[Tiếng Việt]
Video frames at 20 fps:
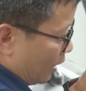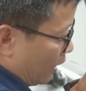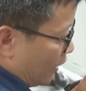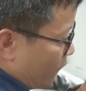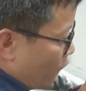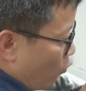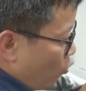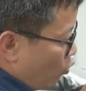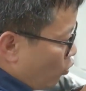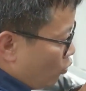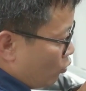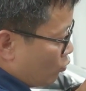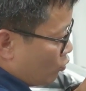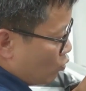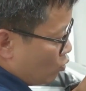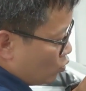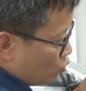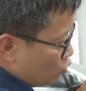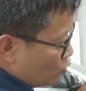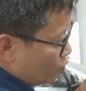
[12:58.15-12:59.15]
Khi phun
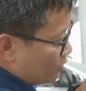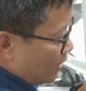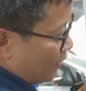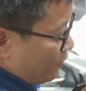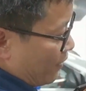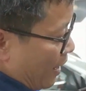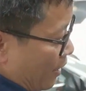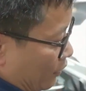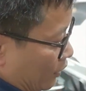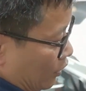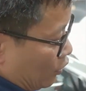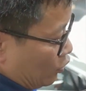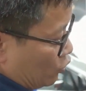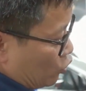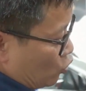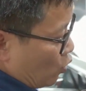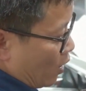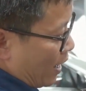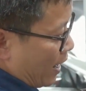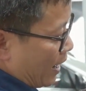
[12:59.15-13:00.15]
dung dịch vào thì nó
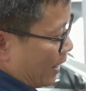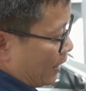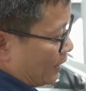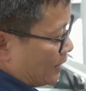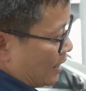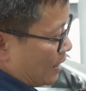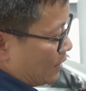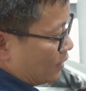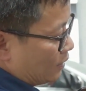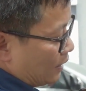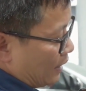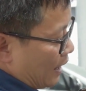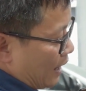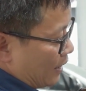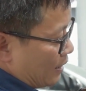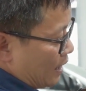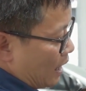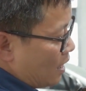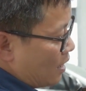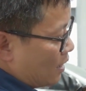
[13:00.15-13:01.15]
xòe ra như thế
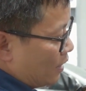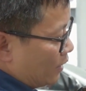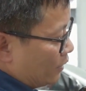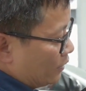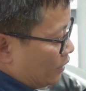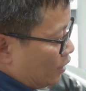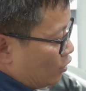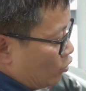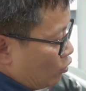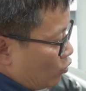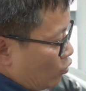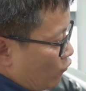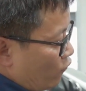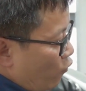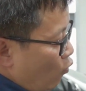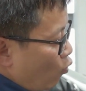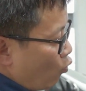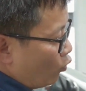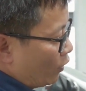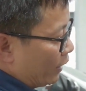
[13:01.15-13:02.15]
này nhá, thế nó
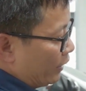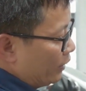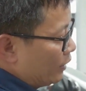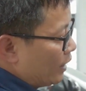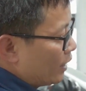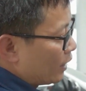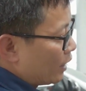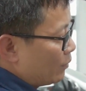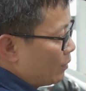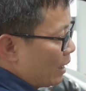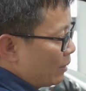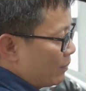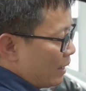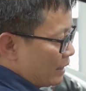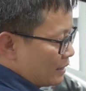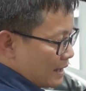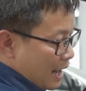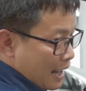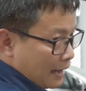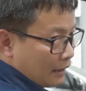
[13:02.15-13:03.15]
phủ kín hết cái bề
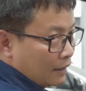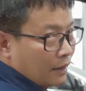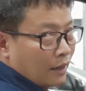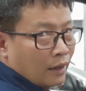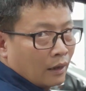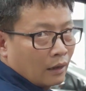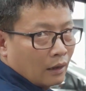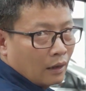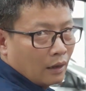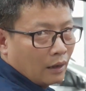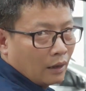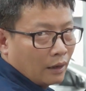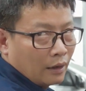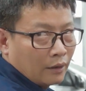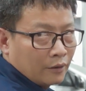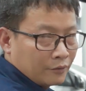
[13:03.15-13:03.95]
mặt dàn. Đó.